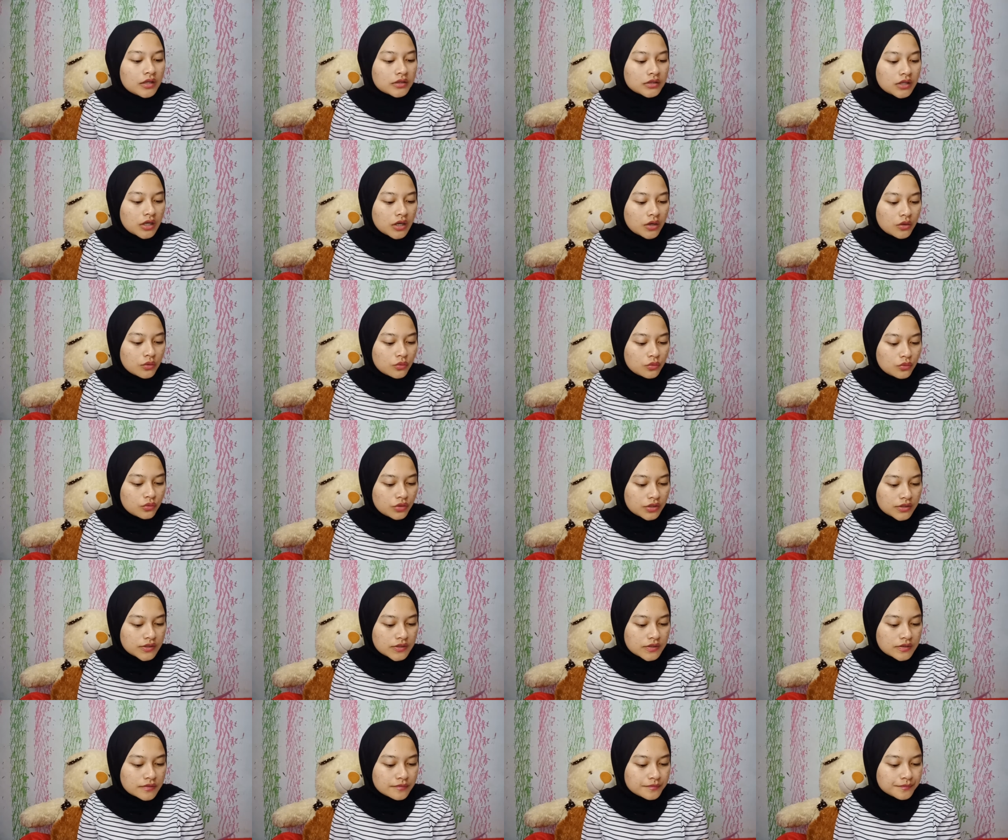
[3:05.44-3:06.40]

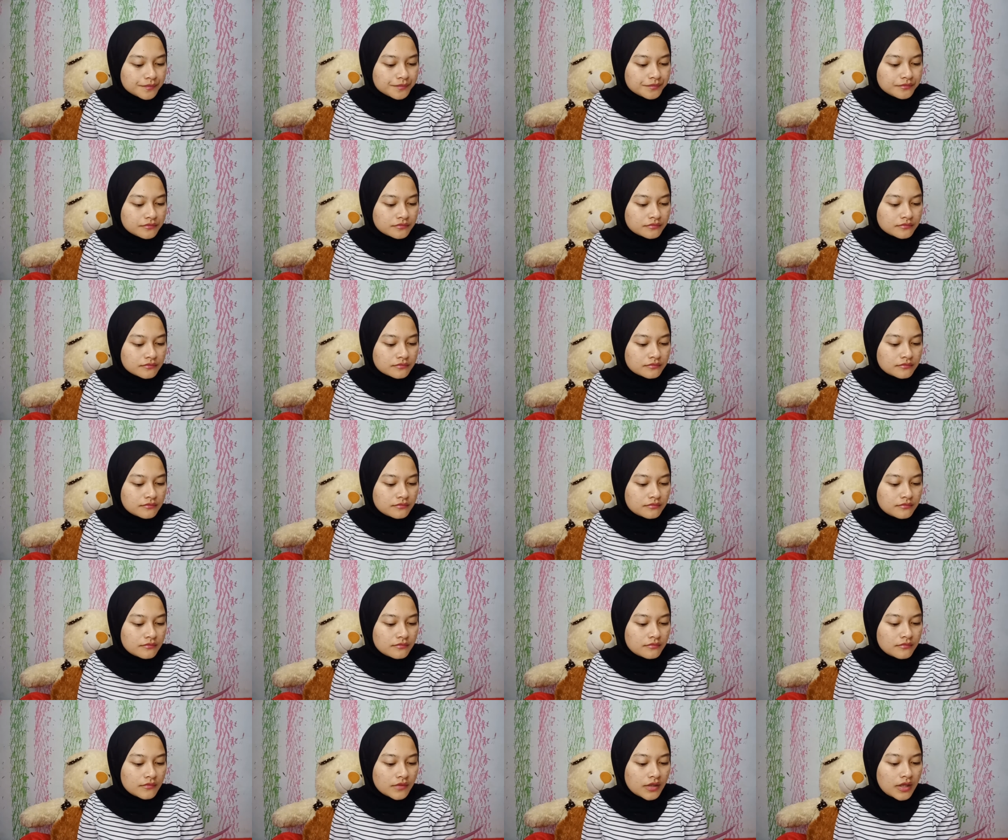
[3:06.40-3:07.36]
Terus,
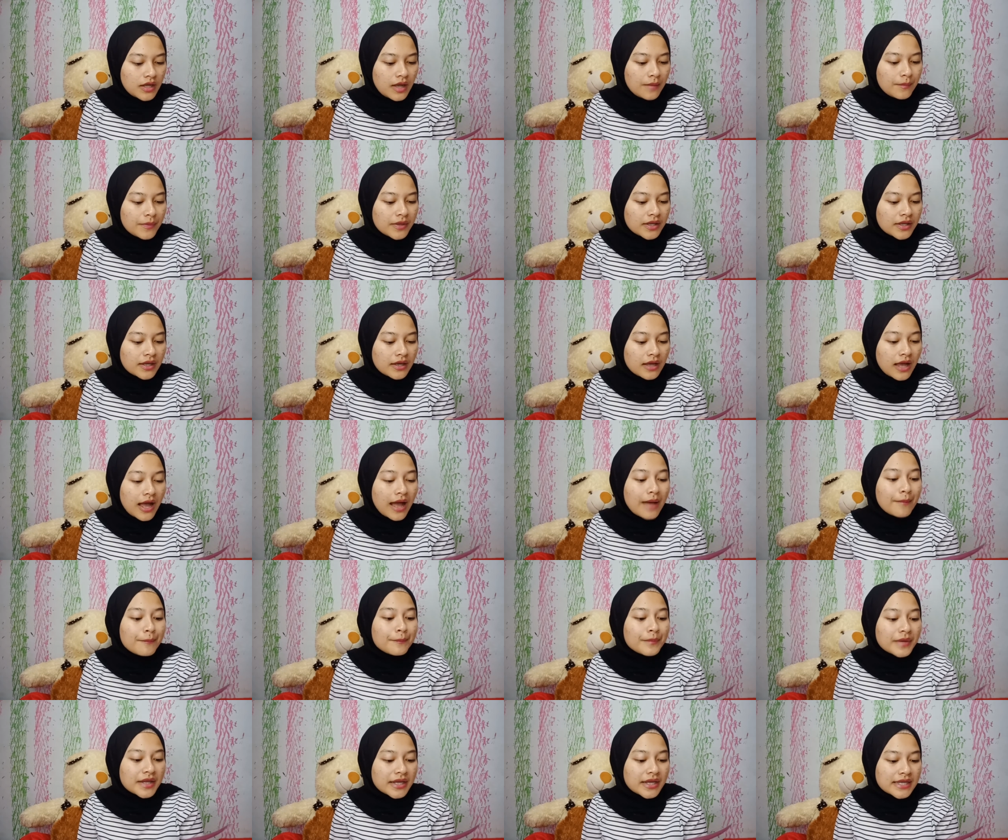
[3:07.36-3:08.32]
aplik
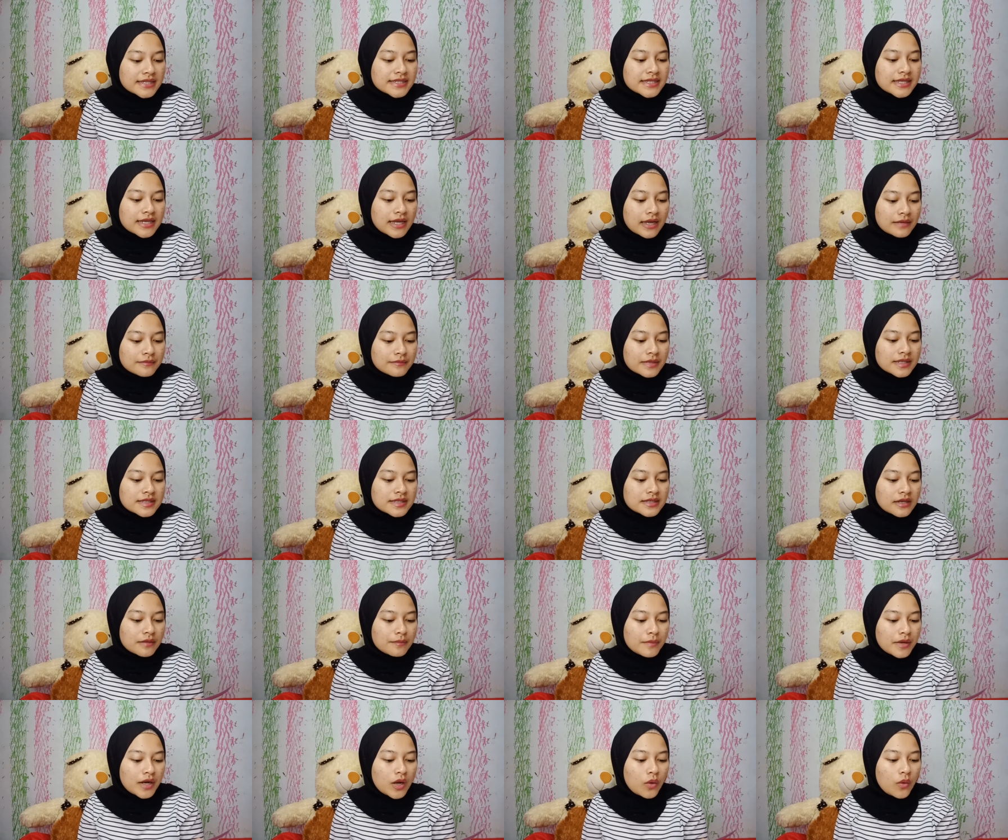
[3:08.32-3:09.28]
aplikasikan
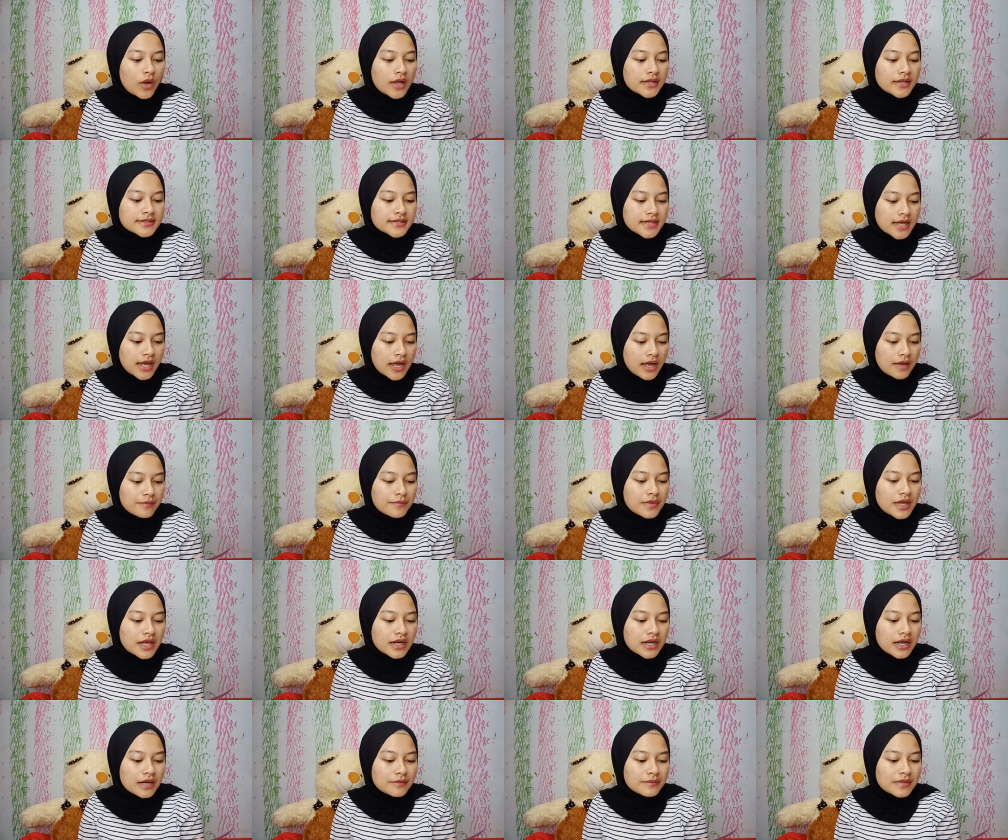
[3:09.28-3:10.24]
masker pada wajah.
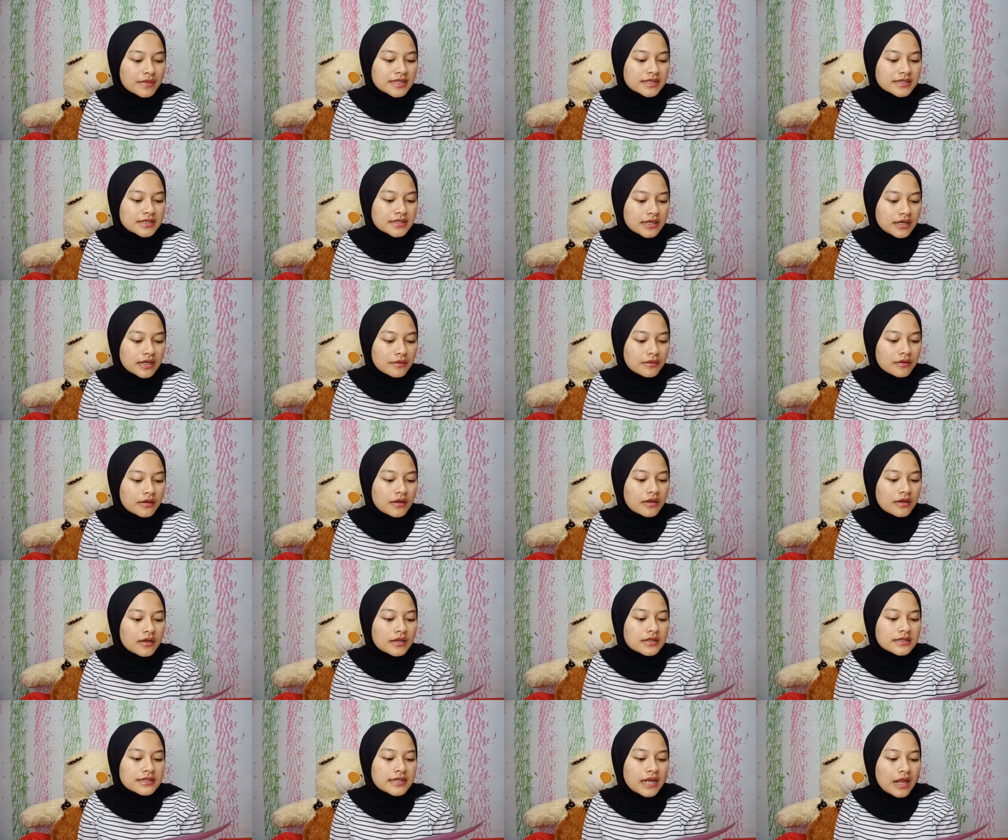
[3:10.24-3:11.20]
Biarkan masker
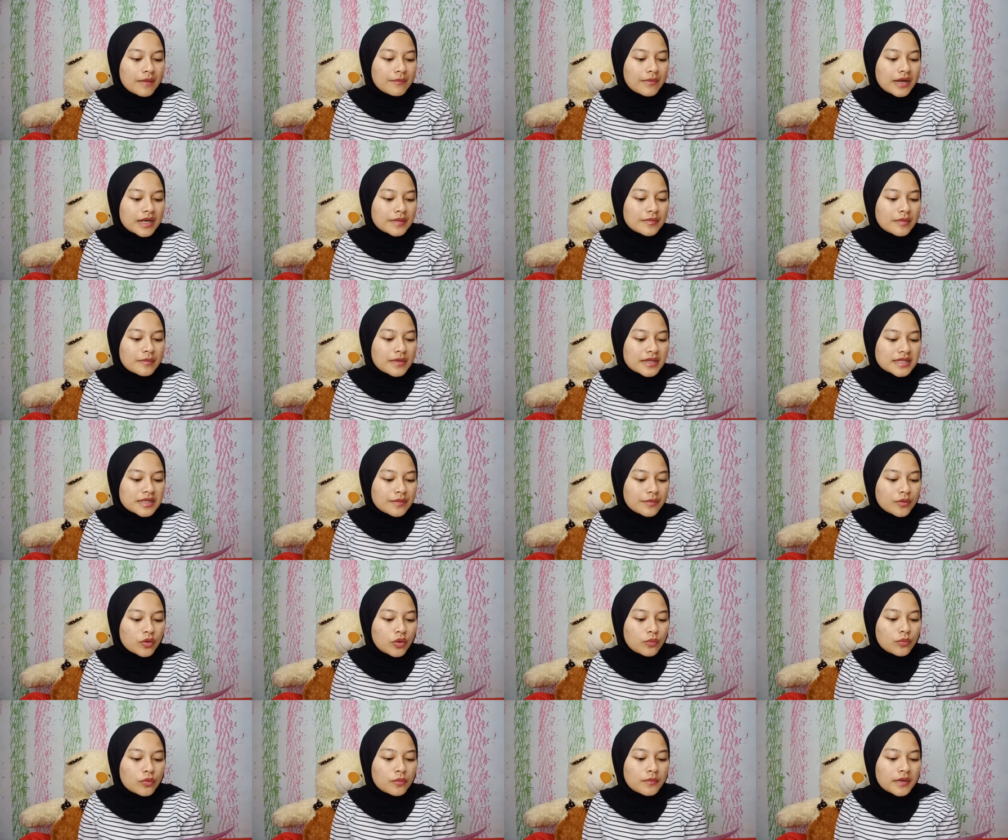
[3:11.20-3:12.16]
selama 15-20
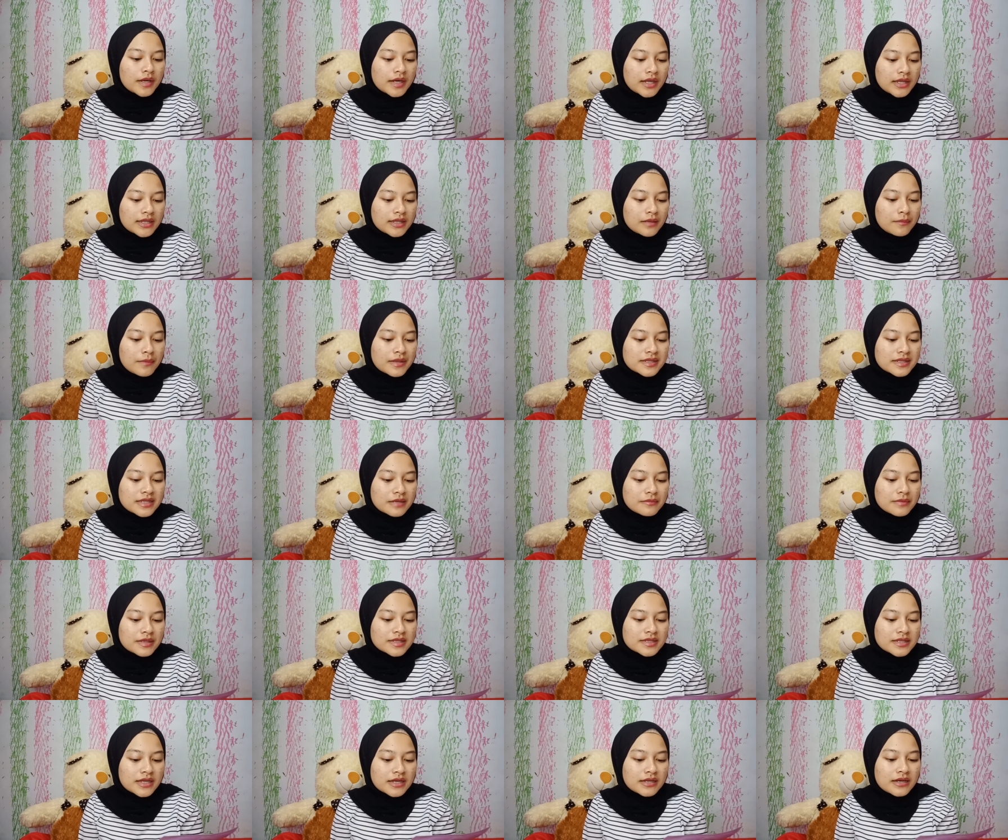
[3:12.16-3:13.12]
menit, lepaskan
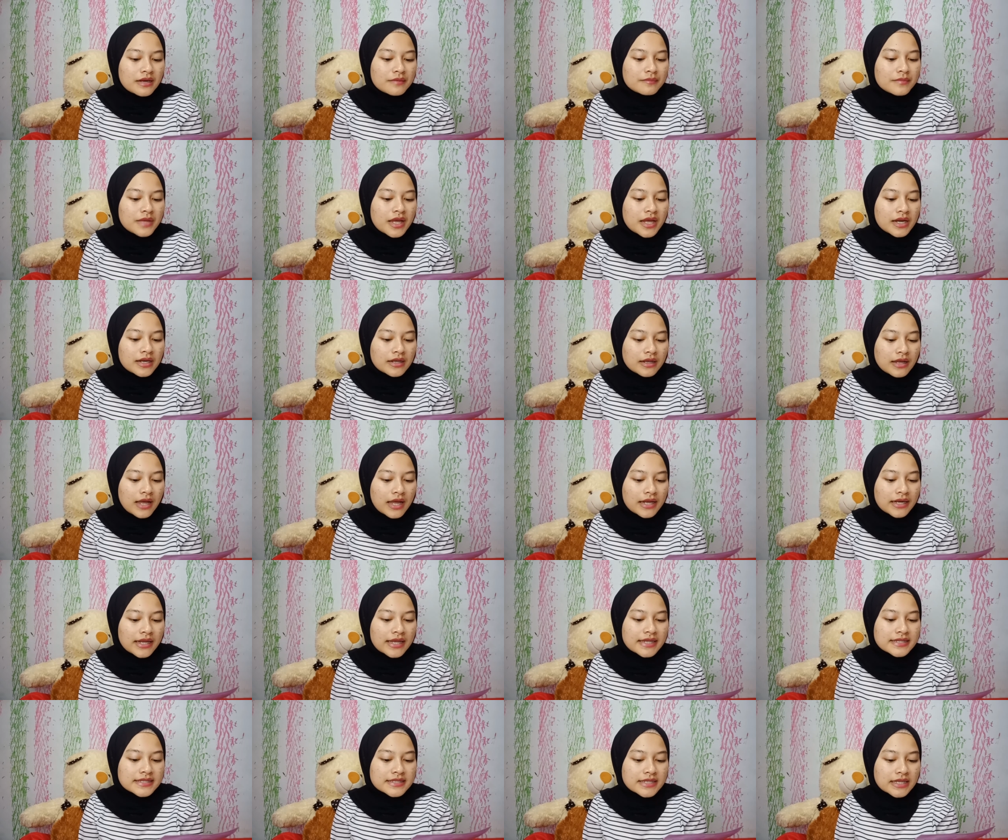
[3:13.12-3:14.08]
masker dan
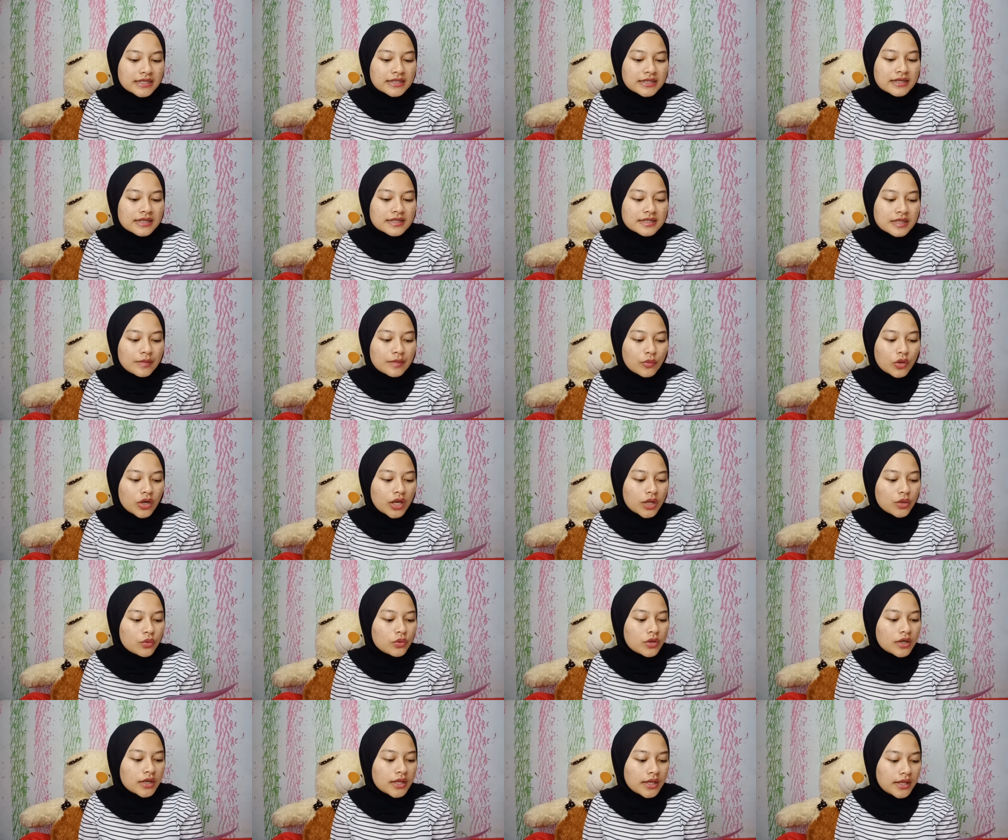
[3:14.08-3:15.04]
biarkan esen diresap
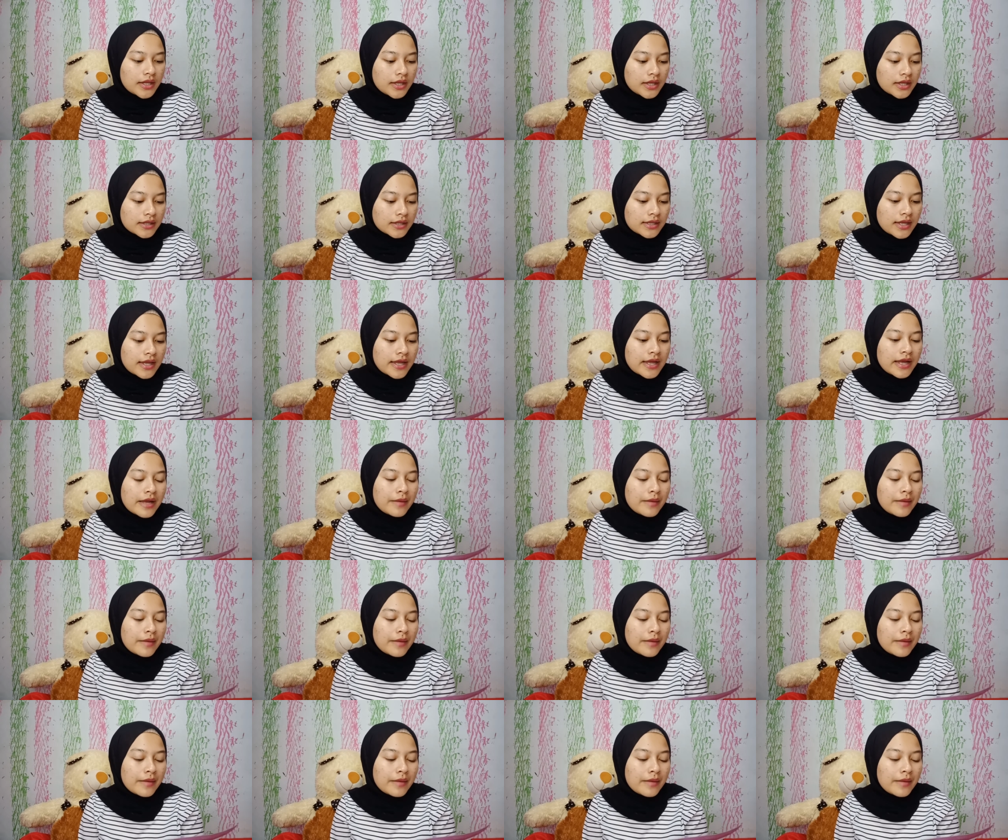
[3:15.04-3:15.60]
oleh kulit.